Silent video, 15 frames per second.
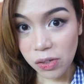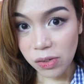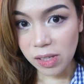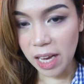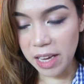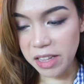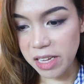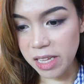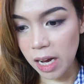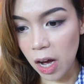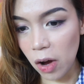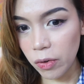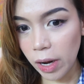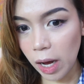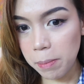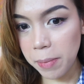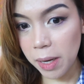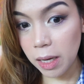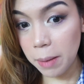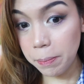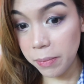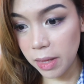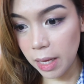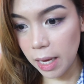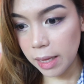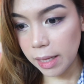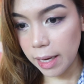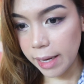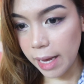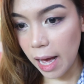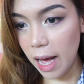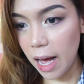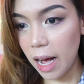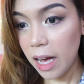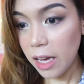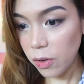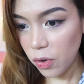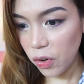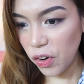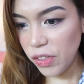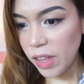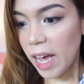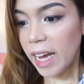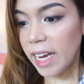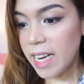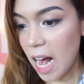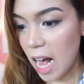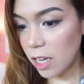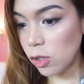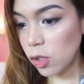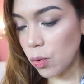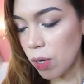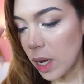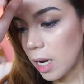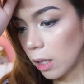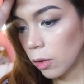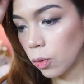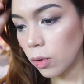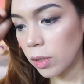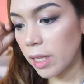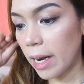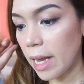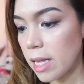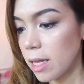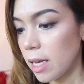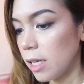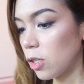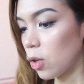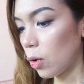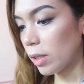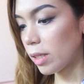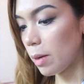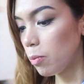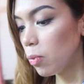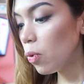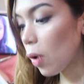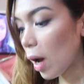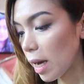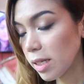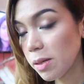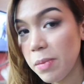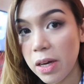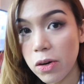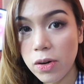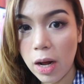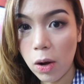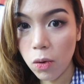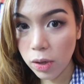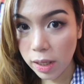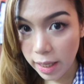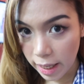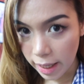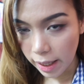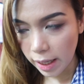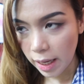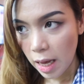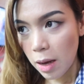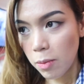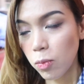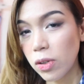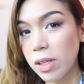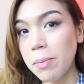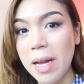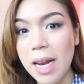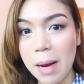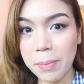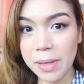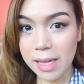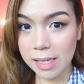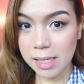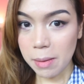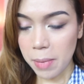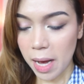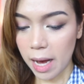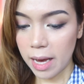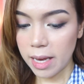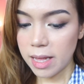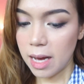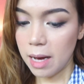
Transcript: so yun nga, hindi na ako nakapag-update. Kaya ngayon, inaayos ko na lang tong train case ko kasi bukas meron akong gig. Buti malapit lang sa bahay